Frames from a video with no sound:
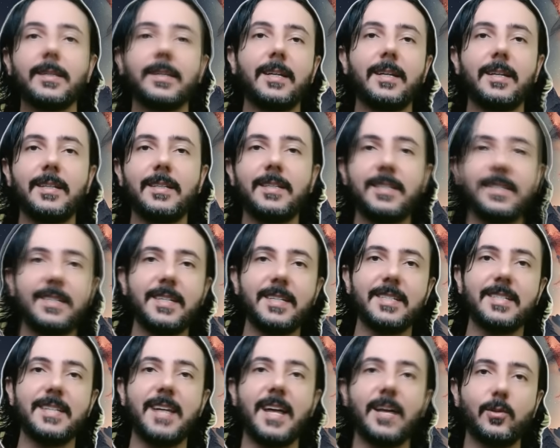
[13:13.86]
tela nesse
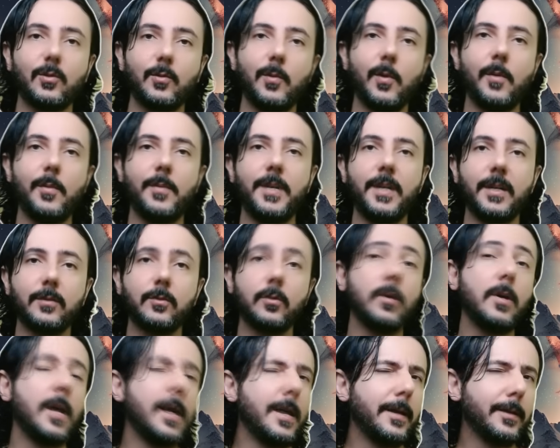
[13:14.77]
exato
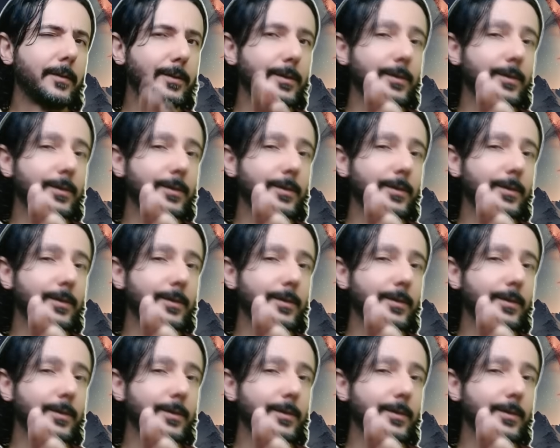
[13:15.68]
momento. Eu